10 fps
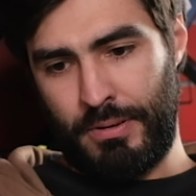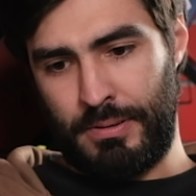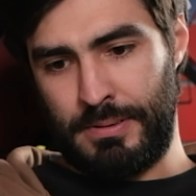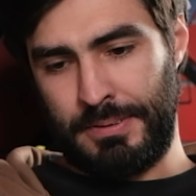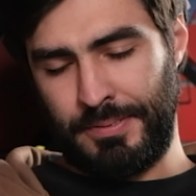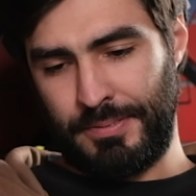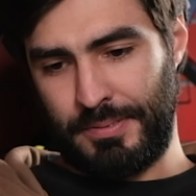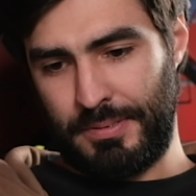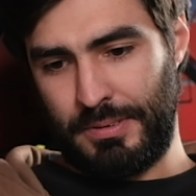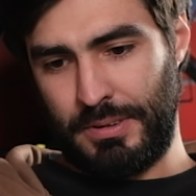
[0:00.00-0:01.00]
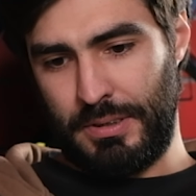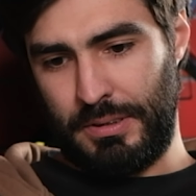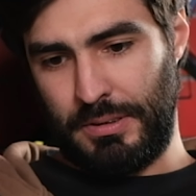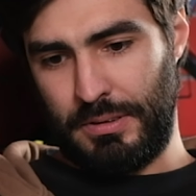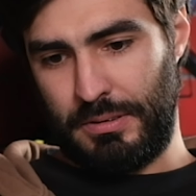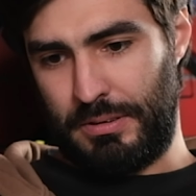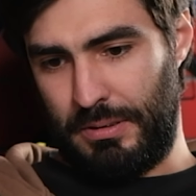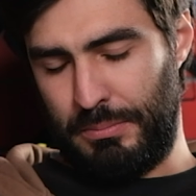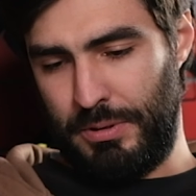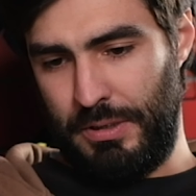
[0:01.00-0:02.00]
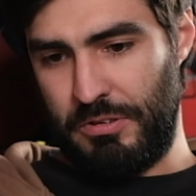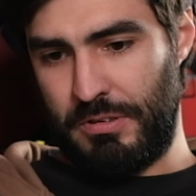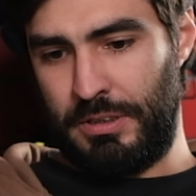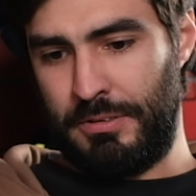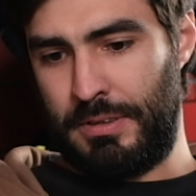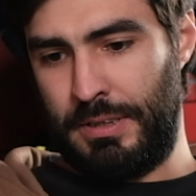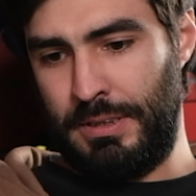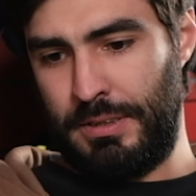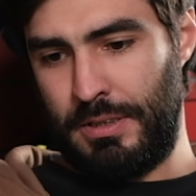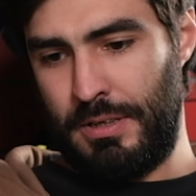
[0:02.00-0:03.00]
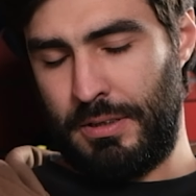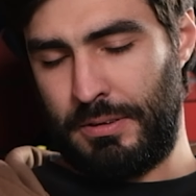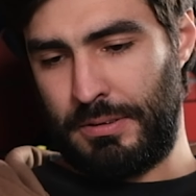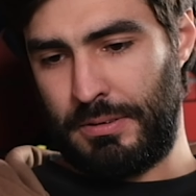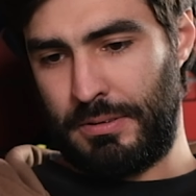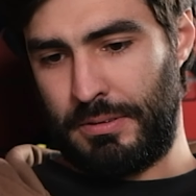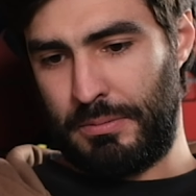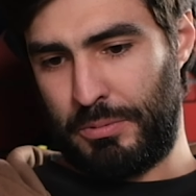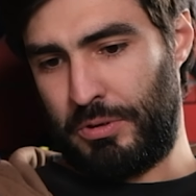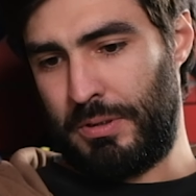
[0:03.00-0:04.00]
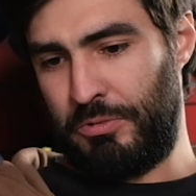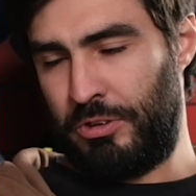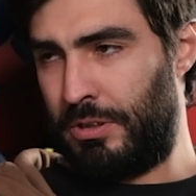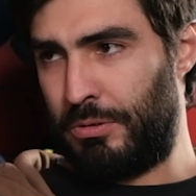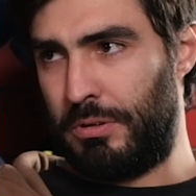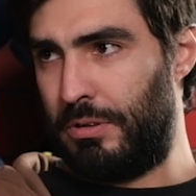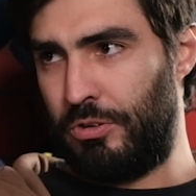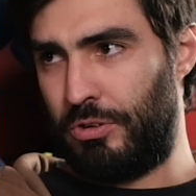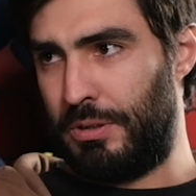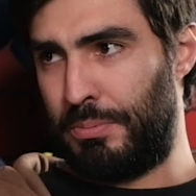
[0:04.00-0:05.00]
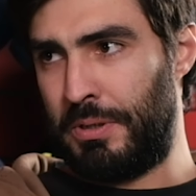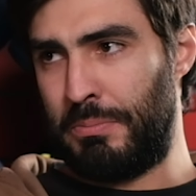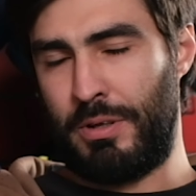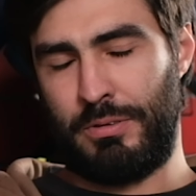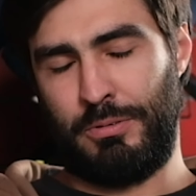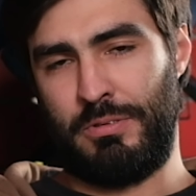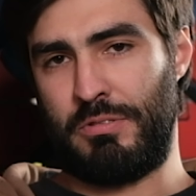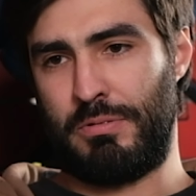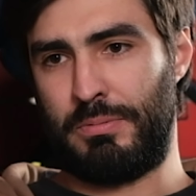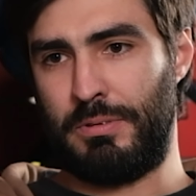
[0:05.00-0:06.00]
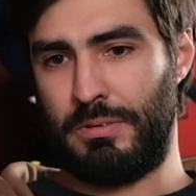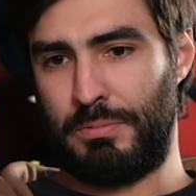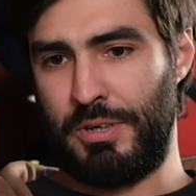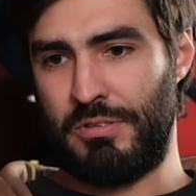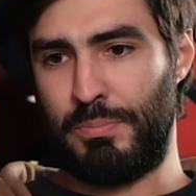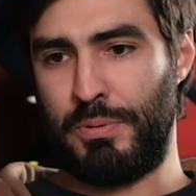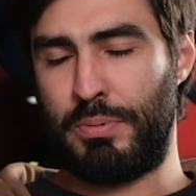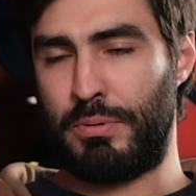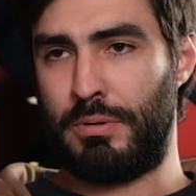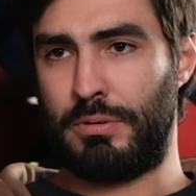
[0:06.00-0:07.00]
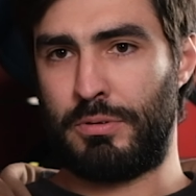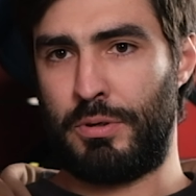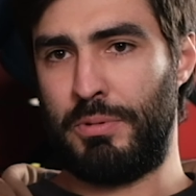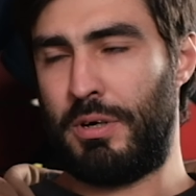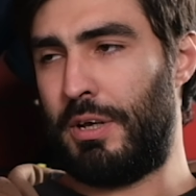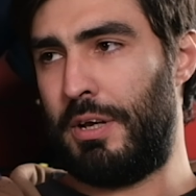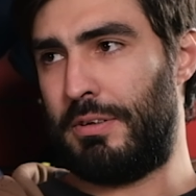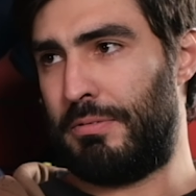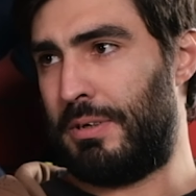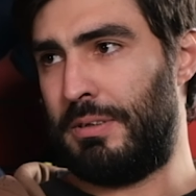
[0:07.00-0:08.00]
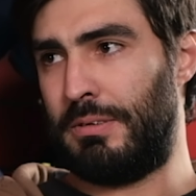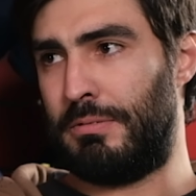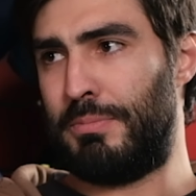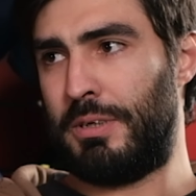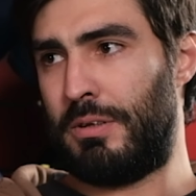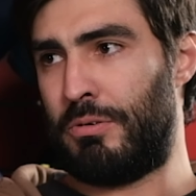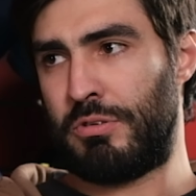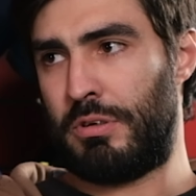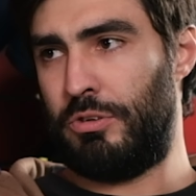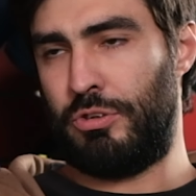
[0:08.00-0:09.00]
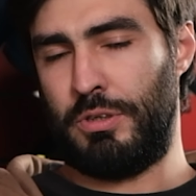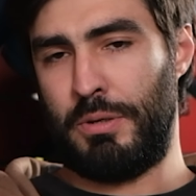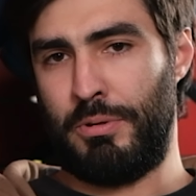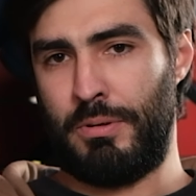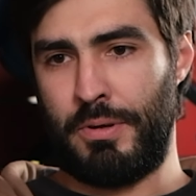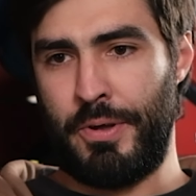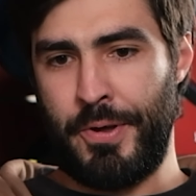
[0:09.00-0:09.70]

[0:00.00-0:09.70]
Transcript: А, это была инициатива родителей. Потому что там в 4 года ничего не понимал, но у нас, э, в принципе, про, кроме хоккея-то в, в Магнитогорске ничего не было.